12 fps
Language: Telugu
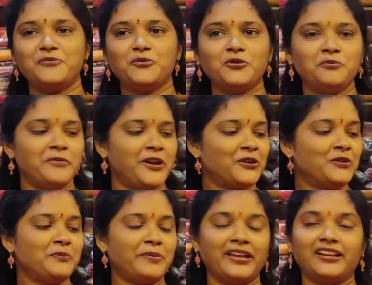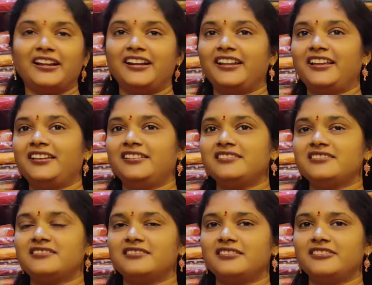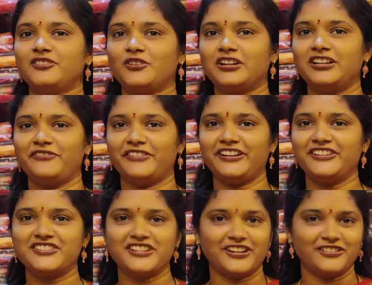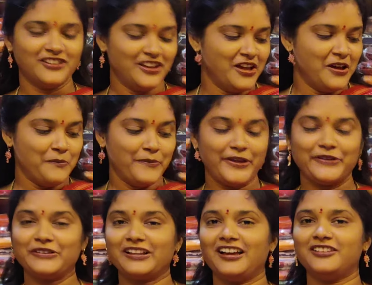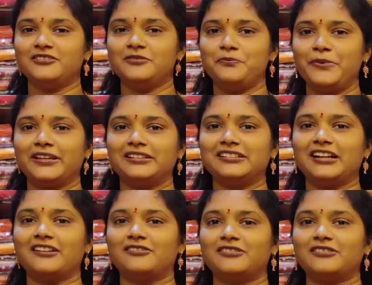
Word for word: మెరూన్ పింక్ అండి ఇది ఒక డిఫరెంట్ షేడ్ మెరూన్ కాదు పింక్ కాకుండా